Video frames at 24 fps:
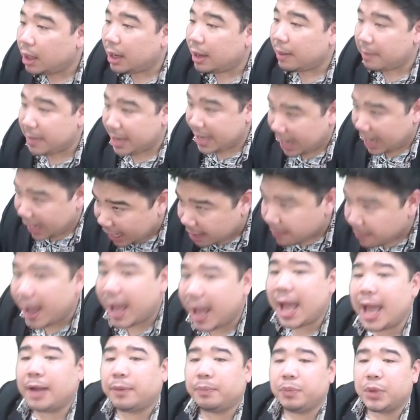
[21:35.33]
มีอะไร
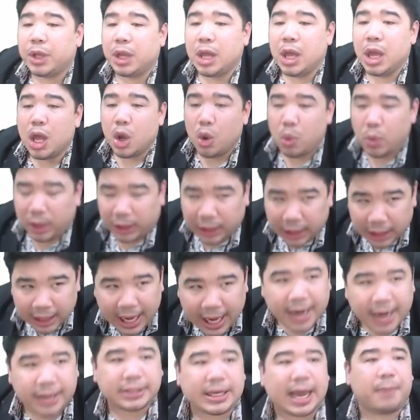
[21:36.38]
บ้างวิธีกา
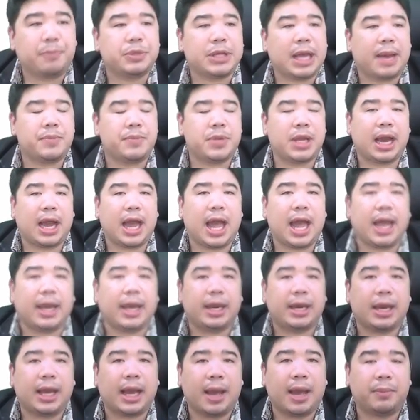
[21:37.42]
รจำ จํำยังไง
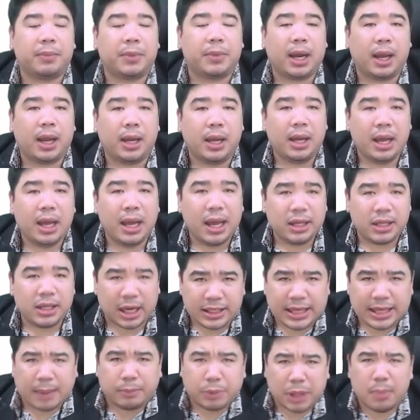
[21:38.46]
นะครับนะจะ
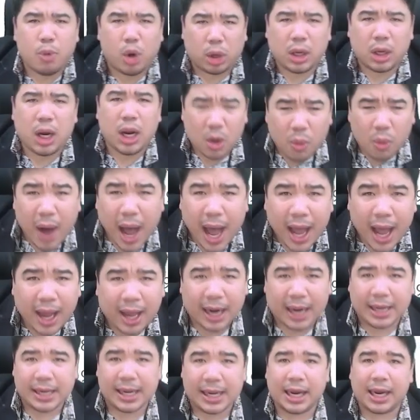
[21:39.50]
จำทั้งหมดเลยหรือวะ อะไร
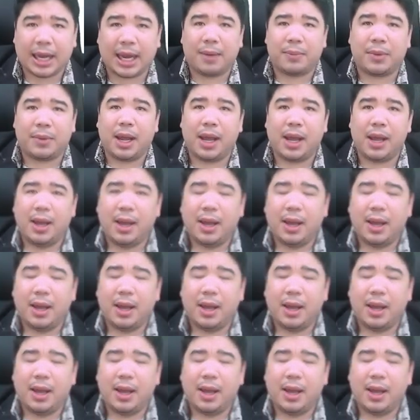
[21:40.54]
เงี้ยนะครับนะ